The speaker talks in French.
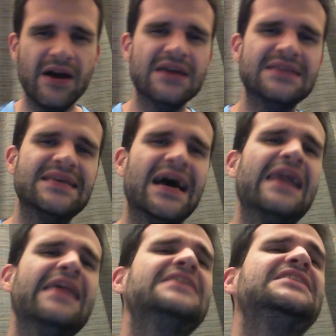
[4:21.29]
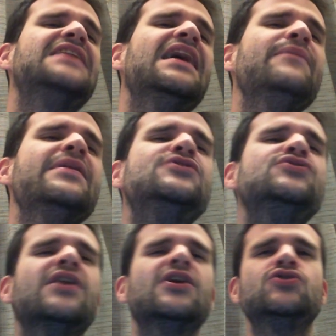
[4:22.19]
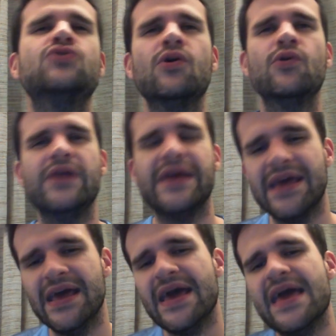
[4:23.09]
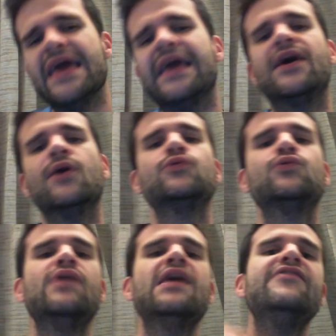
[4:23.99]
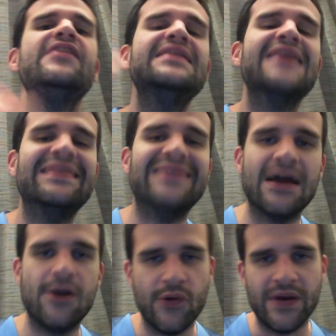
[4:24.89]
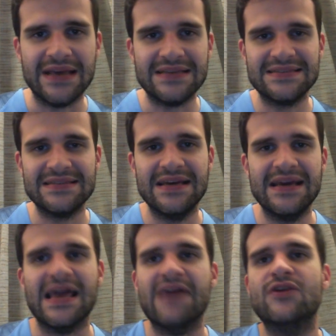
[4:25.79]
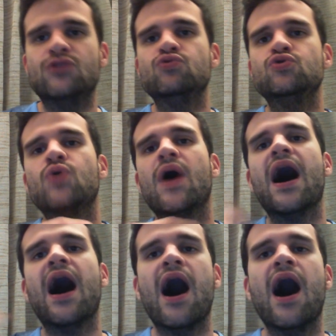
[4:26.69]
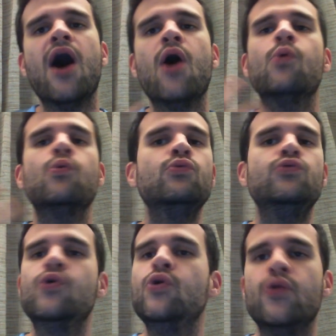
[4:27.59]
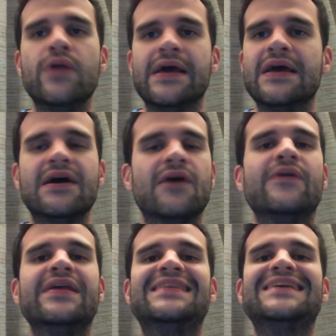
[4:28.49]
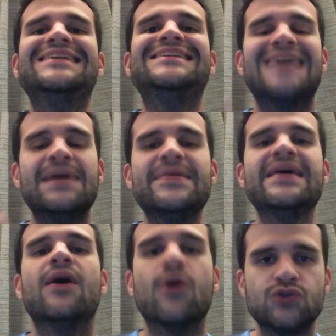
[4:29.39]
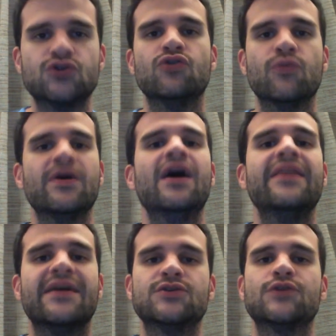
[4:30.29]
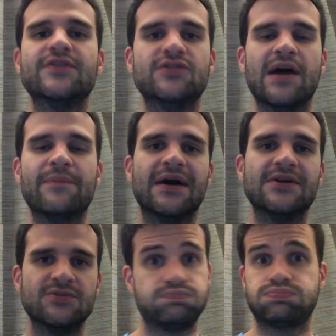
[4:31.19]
Ça allait jamais sur un joueur lyonnais. Et quand on avait une attaque lyonnaise, il y avait toujours un ou deux Lyonnais. On n'était jamais en surnombre dans la surface de réparation.